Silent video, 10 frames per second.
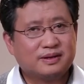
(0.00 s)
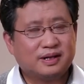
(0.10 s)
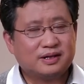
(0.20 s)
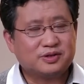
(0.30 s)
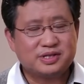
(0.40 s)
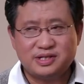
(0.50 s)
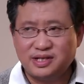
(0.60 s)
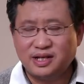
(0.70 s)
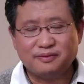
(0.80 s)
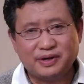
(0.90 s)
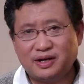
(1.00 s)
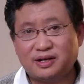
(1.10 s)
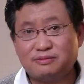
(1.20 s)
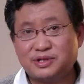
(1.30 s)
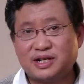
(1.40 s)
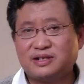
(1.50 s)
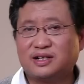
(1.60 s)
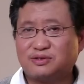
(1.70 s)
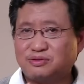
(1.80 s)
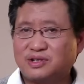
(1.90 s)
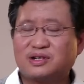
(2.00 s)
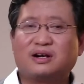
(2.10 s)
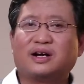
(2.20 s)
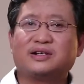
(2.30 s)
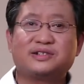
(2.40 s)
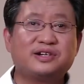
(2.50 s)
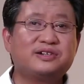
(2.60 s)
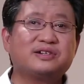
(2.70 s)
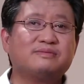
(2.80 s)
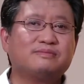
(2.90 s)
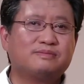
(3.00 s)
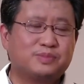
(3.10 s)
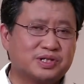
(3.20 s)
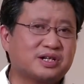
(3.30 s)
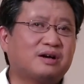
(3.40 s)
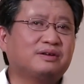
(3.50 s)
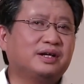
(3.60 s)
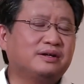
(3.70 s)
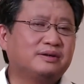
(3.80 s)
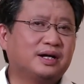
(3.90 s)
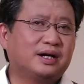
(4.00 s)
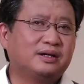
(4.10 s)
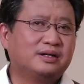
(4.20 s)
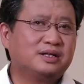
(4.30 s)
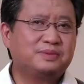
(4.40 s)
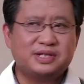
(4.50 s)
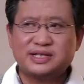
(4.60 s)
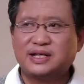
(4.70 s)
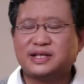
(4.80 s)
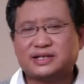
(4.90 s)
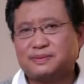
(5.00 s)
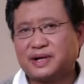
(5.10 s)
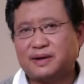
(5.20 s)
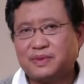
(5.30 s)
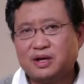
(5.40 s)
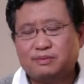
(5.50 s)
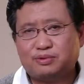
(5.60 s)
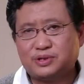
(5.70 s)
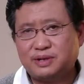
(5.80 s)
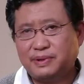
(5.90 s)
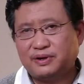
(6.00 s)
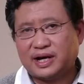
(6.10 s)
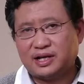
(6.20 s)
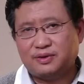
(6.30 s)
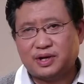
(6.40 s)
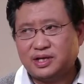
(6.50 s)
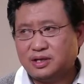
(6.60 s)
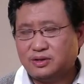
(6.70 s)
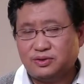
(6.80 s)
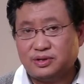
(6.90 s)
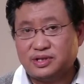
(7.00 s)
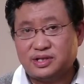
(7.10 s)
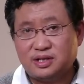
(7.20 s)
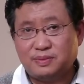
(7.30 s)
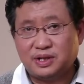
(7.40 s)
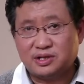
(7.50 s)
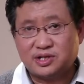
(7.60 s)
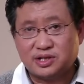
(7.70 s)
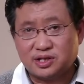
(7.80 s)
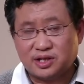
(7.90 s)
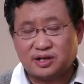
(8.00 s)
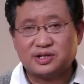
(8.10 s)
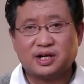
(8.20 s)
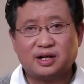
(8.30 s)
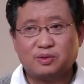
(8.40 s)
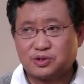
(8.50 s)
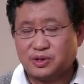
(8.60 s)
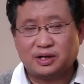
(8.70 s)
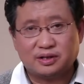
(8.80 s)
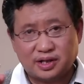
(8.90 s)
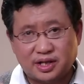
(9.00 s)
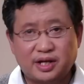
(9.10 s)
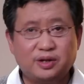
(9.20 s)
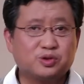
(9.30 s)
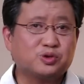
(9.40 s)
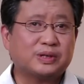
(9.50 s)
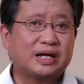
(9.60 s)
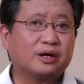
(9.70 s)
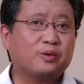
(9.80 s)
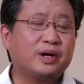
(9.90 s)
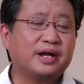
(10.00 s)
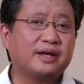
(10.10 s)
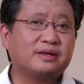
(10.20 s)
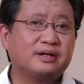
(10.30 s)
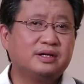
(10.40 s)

啊，所以今天呢，围绕俄乌战争啊出的事儿还真是不少呢啊。那么第三点，咱们看普京没有来的原因与习近平的政策调整啊，我说啊，他也有重大的关联。